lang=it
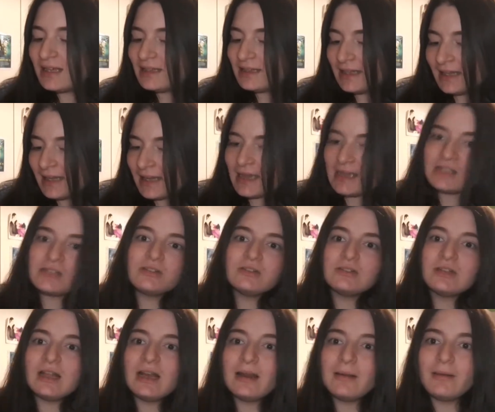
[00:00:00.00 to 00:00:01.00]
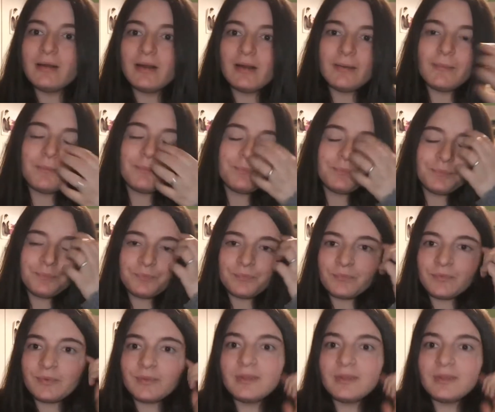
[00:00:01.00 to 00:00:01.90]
Nel caso del, ehm,